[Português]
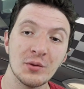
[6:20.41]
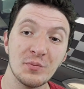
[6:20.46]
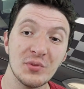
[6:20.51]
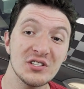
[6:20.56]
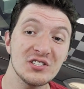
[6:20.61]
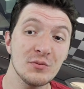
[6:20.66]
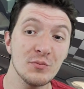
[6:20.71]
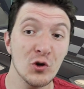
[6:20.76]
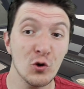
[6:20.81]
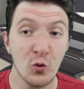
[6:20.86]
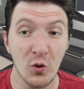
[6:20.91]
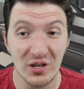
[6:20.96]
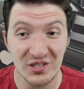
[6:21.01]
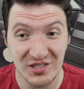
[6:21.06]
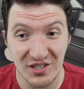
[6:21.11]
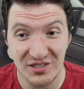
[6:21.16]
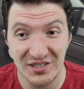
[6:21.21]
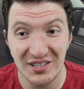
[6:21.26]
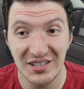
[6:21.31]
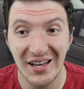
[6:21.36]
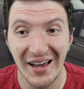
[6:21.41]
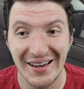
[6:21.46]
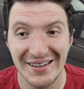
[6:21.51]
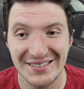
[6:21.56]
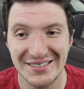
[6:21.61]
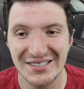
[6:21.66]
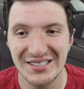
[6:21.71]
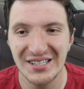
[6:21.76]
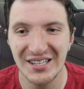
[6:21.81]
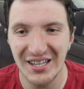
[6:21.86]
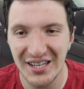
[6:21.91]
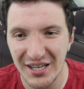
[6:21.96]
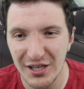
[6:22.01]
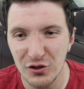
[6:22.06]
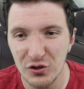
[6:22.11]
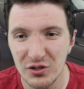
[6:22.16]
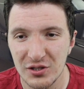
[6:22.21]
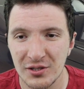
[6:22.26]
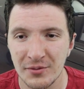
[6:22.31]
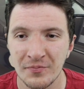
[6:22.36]
Peso de 1.410
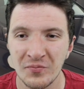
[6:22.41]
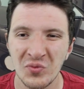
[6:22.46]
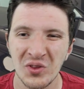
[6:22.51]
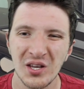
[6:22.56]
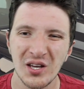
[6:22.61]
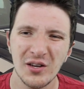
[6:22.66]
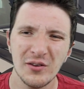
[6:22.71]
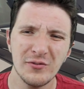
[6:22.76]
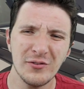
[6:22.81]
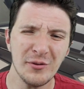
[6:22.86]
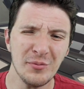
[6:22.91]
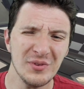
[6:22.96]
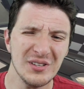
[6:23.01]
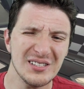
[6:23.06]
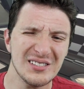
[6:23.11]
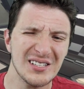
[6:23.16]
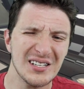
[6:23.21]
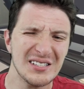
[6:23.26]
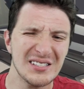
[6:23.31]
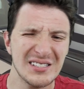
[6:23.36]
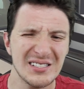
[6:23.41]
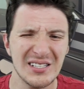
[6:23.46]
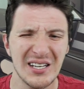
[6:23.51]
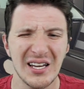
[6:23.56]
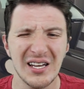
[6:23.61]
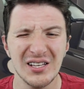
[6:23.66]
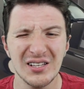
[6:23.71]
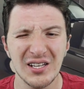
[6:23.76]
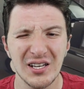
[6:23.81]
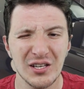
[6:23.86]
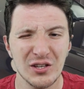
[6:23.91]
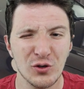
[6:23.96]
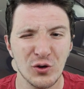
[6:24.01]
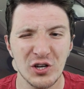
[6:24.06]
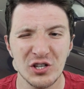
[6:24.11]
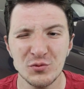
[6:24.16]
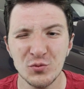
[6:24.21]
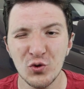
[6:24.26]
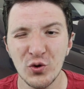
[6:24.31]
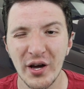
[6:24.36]
kg, FIB de
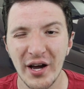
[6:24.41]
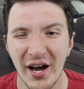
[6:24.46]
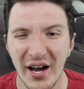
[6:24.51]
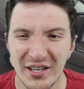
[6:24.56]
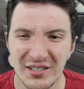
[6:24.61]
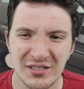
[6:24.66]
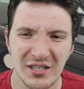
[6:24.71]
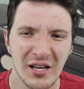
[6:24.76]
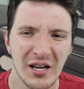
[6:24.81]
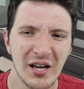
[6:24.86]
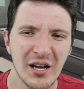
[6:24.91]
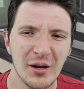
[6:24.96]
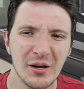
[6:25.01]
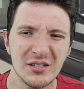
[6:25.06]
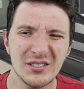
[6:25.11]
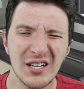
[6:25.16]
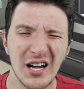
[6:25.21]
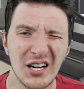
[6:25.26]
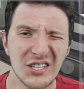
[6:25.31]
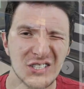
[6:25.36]
62 mil reais. Você